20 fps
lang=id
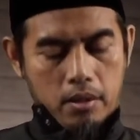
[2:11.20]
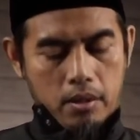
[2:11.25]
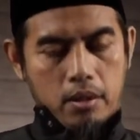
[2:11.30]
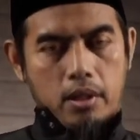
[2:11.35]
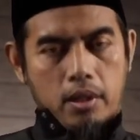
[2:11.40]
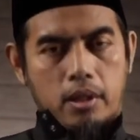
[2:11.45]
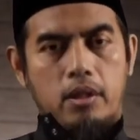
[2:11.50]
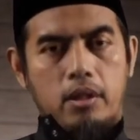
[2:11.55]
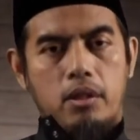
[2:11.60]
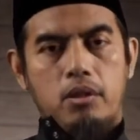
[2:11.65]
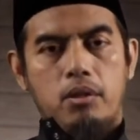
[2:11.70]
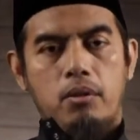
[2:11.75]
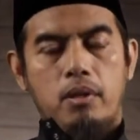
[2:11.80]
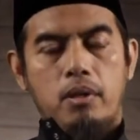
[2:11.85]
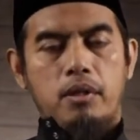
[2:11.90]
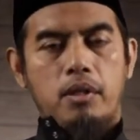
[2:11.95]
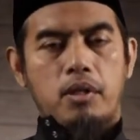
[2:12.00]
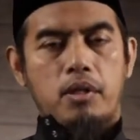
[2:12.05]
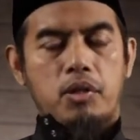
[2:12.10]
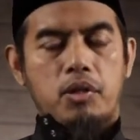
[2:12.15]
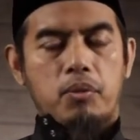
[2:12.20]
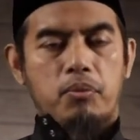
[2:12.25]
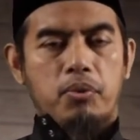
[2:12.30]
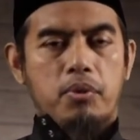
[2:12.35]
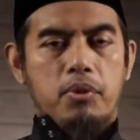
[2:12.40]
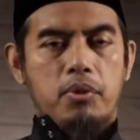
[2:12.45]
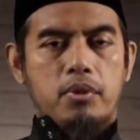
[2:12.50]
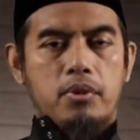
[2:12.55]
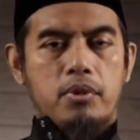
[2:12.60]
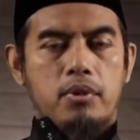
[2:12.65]
Ketentuan
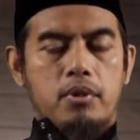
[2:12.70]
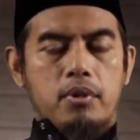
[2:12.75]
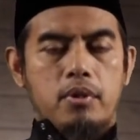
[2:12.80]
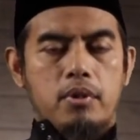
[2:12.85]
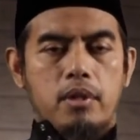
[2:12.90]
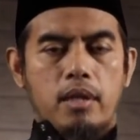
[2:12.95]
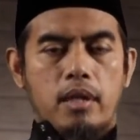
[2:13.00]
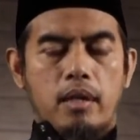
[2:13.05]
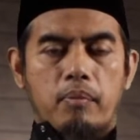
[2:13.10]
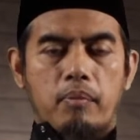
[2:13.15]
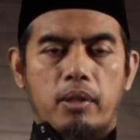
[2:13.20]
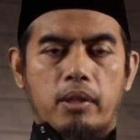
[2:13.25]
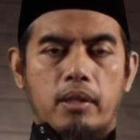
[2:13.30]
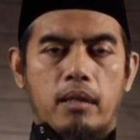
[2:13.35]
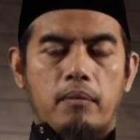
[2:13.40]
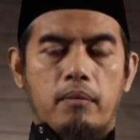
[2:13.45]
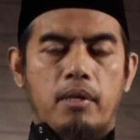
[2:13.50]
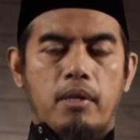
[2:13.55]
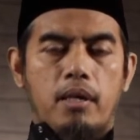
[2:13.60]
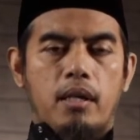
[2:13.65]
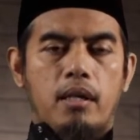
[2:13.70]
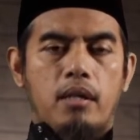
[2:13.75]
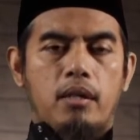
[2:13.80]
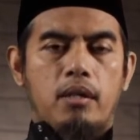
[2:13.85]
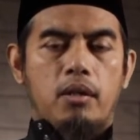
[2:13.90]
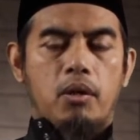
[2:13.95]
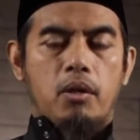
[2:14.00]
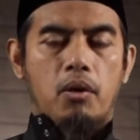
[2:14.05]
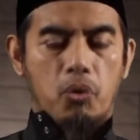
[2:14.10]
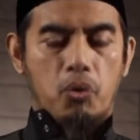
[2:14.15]
tersebut yang pertama
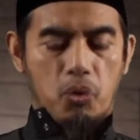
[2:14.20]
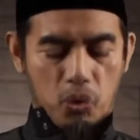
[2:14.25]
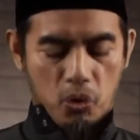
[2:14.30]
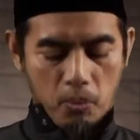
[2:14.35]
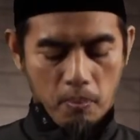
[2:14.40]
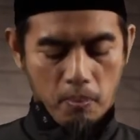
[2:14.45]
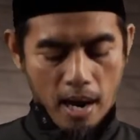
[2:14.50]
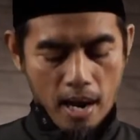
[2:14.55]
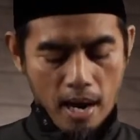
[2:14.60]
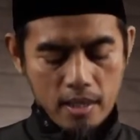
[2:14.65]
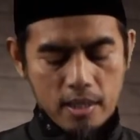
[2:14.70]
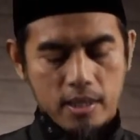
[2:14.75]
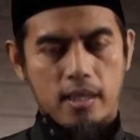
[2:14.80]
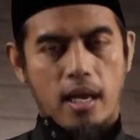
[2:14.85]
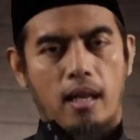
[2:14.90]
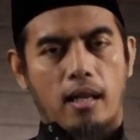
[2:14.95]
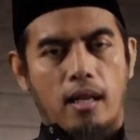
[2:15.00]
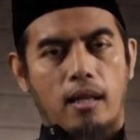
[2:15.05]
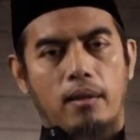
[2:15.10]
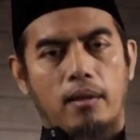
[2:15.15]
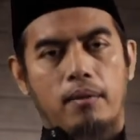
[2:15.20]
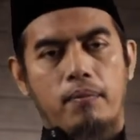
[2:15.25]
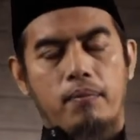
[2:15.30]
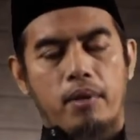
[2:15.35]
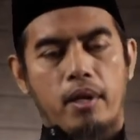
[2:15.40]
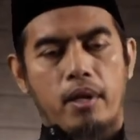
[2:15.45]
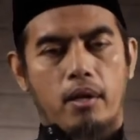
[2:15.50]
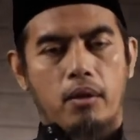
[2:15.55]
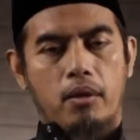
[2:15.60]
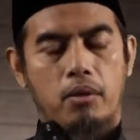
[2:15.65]
hukum asal.
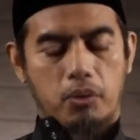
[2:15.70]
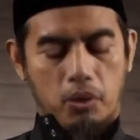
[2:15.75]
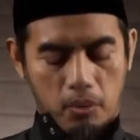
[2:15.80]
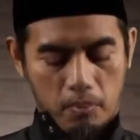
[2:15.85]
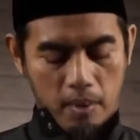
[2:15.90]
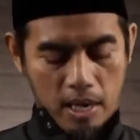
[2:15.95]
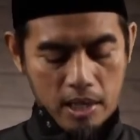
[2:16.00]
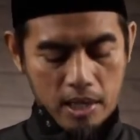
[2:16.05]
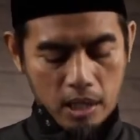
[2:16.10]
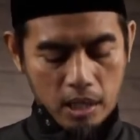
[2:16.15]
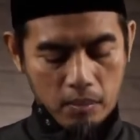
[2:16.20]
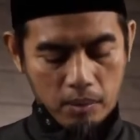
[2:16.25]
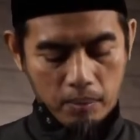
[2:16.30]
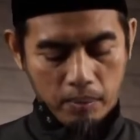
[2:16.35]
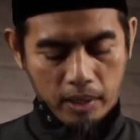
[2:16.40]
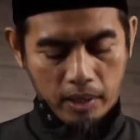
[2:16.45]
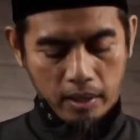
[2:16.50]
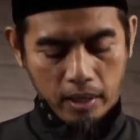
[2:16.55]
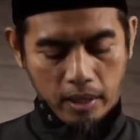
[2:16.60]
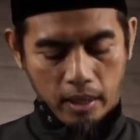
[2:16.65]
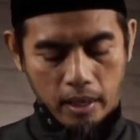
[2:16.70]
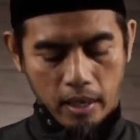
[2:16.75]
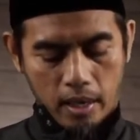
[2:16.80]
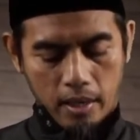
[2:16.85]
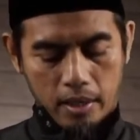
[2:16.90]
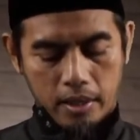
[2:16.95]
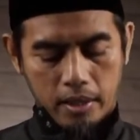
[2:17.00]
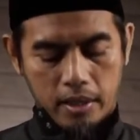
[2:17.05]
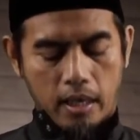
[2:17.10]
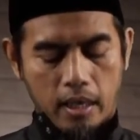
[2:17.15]
Ya, hukum asal memberikan
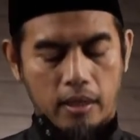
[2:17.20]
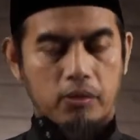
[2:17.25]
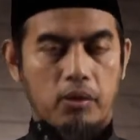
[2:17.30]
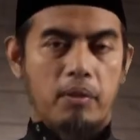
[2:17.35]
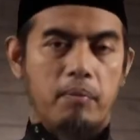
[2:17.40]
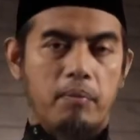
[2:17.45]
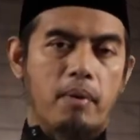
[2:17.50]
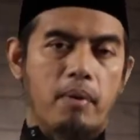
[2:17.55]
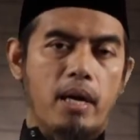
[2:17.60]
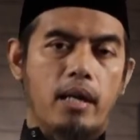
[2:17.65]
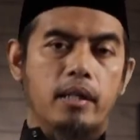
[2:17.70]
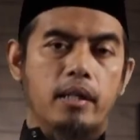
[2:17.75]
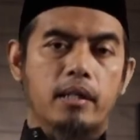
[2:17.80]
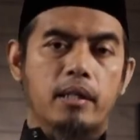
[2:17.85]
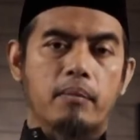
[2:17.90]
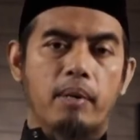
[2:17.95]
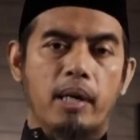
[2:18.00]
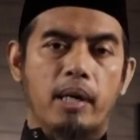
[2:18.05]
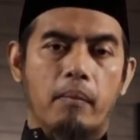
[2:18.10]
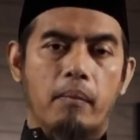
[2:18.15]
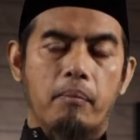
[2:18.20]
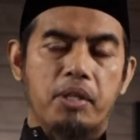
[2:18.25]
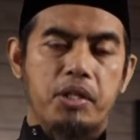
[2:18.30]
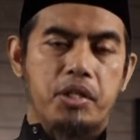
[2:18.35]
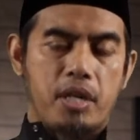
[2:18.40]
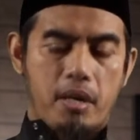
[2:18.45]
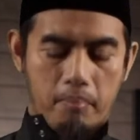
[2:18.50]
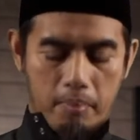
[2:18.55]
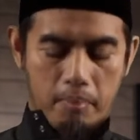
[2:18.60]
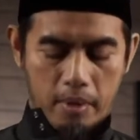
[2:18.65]
hadiah atau imbalan kepada
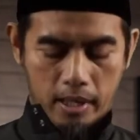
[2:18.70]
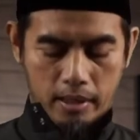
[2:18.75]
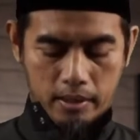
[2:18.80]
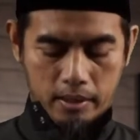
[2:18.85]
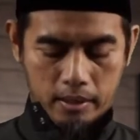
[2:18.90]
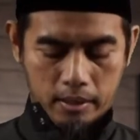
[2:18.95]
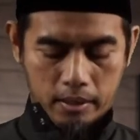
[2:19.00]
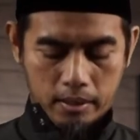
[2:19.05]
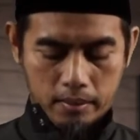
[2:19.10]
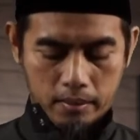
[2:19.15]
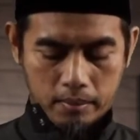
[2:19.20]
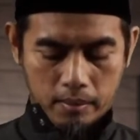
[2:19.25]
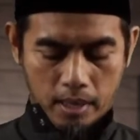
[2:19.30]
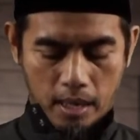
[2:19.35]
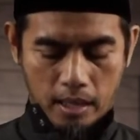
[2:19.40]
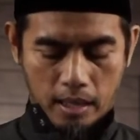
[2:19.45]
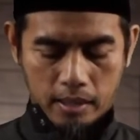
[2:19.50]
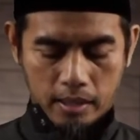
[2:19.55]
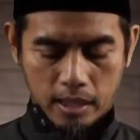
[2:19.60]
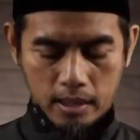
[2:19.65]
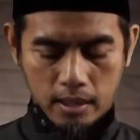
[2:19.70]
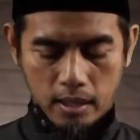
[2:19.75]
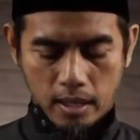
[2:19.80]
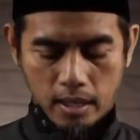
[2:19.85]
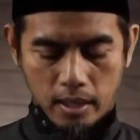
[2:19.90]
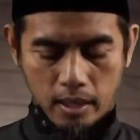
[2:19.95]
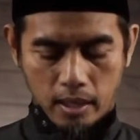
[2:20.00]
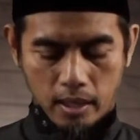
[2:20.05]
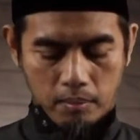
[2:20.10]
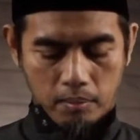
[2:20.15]
pejabat atas
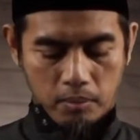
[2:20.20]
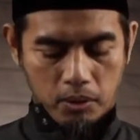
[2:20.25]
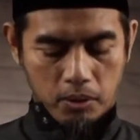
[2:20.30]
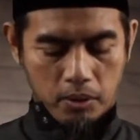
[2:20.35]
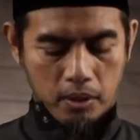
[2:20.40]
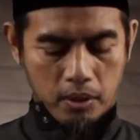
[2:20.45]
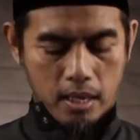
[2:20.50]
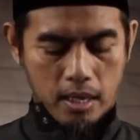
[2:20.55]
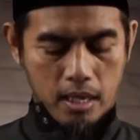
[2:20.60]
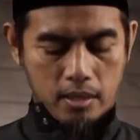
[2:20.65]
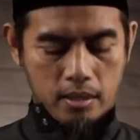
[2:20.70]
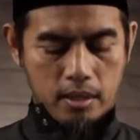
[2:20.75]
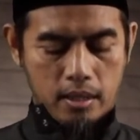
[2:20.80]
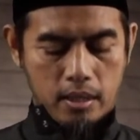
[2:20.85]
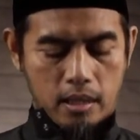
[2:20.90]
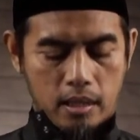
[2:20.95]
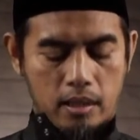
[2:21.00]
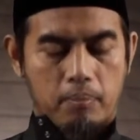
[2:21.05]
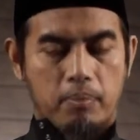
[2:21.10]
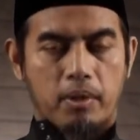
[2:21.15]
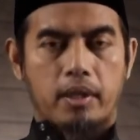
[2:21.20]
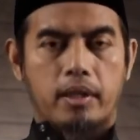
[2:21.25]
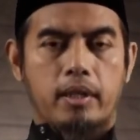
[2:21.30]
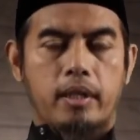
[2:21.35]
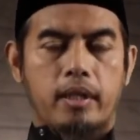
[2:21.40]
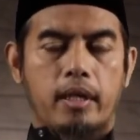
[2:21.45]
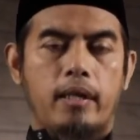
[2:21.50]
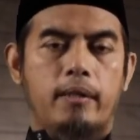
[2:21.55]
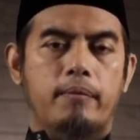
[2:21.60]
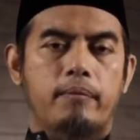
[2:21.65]
layanan birokrasi yang
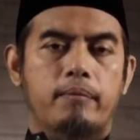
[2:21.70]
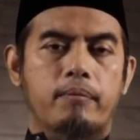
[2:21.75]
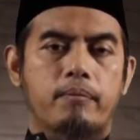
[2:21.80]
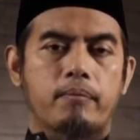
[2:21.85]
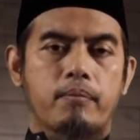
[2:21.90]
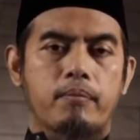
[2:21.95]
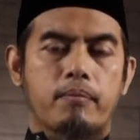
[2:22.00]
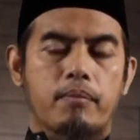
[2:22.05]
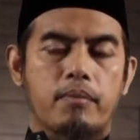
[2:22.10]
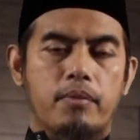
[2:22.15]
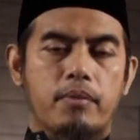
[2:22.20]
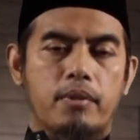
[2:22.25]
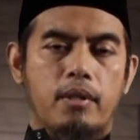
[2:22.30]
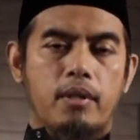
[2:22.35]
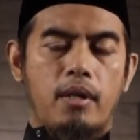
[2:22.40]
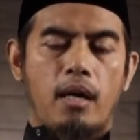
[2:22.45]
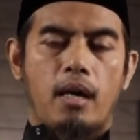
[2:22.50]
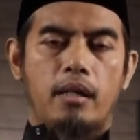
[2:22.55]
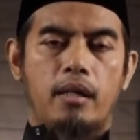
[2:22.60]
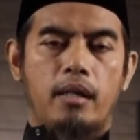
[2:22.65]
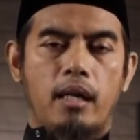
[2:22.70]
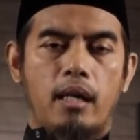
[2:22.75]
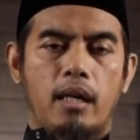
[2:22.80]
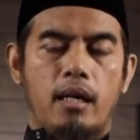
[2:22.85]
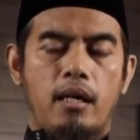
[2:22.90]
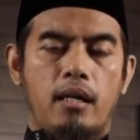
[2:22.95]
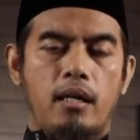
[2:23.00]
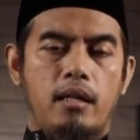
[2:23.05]
diberikan adalah